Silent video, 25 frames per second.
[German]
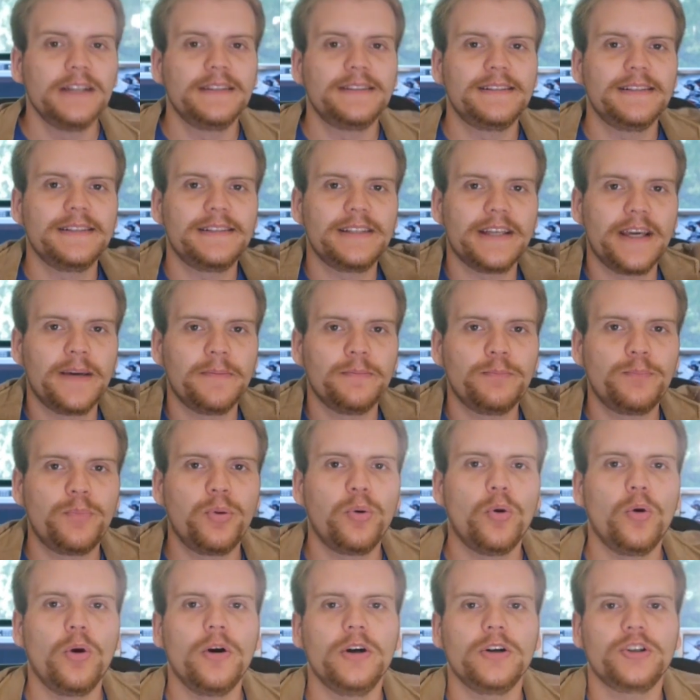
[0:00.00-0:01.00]
sich
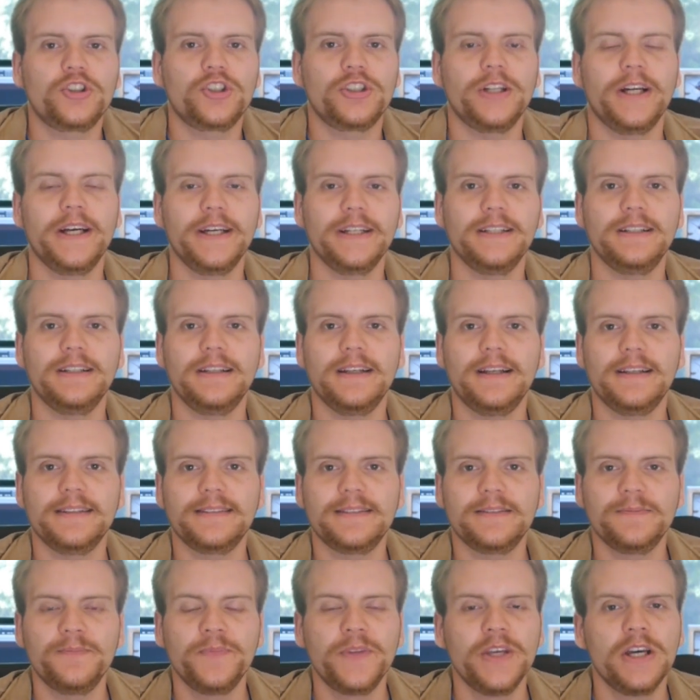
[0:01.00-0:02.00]
emporsteigen
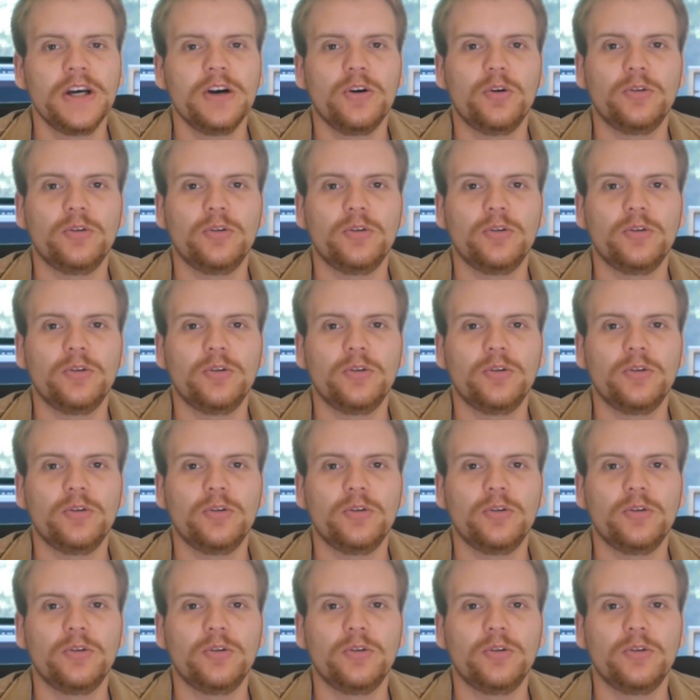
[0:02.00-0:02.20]
lassen.